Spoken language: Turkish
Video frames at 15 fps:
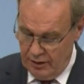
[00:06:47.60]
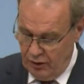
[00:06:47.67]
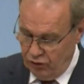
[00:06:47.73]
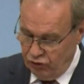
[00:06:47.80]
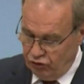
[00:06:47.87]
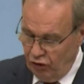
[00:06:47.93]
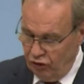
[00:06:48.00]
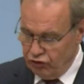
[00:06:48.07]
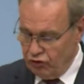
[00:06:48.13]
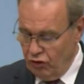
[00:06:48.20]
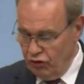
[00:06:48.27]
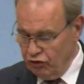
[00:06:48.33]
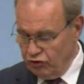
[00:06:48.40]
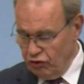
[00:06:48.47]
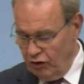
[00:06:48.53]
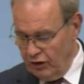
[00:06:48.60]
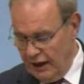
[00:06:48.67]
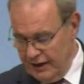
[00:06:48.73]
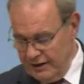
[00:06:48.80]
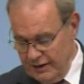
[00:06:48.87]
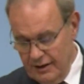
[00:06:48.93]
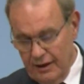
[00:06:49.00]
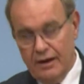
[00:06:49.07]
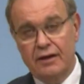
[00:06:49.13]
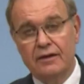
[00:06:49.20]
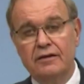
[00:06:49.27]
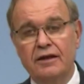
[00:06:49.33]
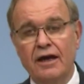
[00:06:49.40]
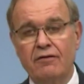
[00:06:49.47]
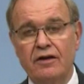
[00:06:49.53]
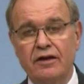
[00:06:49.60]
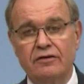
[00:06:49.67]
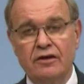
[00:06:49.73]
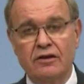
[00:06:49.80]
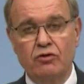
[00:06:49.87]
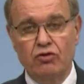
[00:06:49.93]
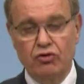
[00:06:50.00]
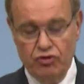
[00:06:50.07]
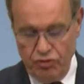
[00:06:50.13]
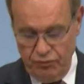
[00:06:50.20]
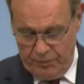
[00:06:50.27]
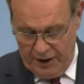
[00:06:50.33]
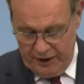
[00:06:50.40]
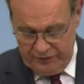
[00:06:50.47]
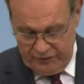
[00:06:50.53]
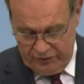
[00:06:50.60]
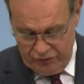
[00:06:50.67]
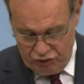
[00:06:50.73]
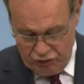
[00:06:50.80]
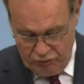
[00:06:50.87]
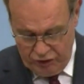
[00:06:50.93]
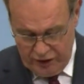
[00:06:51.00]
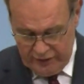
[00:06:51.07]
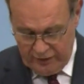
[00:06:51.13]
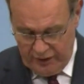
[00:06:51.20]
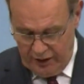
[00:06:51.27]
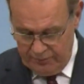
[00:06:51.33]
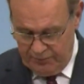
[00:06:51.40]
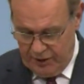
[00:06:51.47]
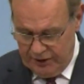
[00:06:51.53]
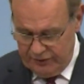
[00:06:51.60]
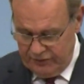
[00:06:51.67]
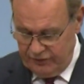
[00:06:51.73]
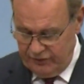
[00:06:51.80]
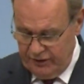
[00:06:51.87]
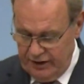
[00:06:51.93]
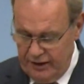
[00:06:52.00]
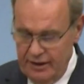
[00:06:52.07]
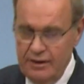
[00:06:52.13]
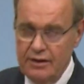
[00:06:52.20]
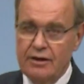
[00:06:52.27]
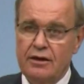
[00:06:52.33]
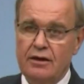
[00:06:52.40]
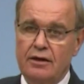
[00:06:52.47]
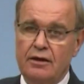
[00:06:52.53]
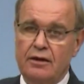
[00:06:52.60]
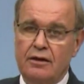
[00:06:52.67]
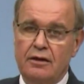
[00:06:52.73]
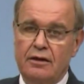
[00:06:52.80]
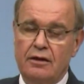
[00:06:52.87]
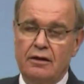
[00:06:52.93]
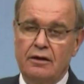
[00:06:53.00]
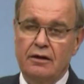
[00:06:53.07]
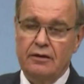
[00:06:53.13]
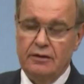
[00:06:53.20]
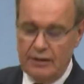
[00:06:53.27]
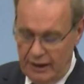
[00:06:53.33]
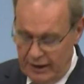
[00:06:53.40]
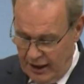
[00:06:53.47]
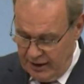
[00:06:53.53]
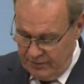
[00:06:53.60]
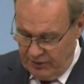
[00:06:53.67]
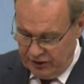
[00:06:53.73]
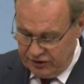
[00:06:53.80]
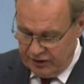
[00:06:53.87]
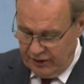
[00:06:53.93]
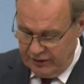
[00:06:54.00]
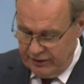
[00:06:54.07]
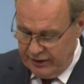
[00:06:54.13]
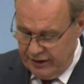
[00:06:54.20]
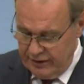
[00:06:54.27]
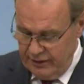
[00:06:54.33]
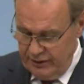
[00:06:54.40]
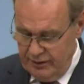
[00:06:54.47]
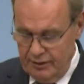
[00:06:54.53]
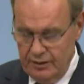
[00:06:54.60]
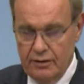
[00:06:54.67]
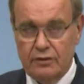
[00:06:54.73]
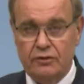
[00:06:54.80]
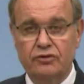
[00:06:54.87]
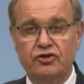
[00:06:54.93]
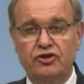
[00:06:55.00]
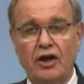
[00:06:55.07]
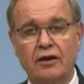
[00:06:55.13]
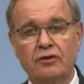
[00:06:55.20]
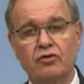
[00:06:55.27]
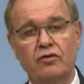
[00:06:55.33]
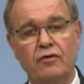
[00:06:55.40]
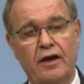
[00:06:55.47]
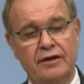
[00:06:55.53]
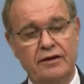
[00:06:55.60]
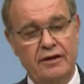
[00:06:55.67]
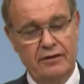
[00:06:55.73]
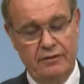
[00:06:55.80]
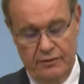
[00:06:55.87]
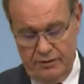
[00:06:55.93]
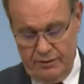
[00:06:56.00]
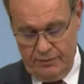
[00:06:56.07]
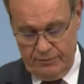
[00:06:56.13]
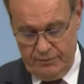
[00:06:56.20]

Söz konusu olan devletin kurucu partisi Cumhuriyet Halk Partisi'nin genel başkanının can güvenliğidir.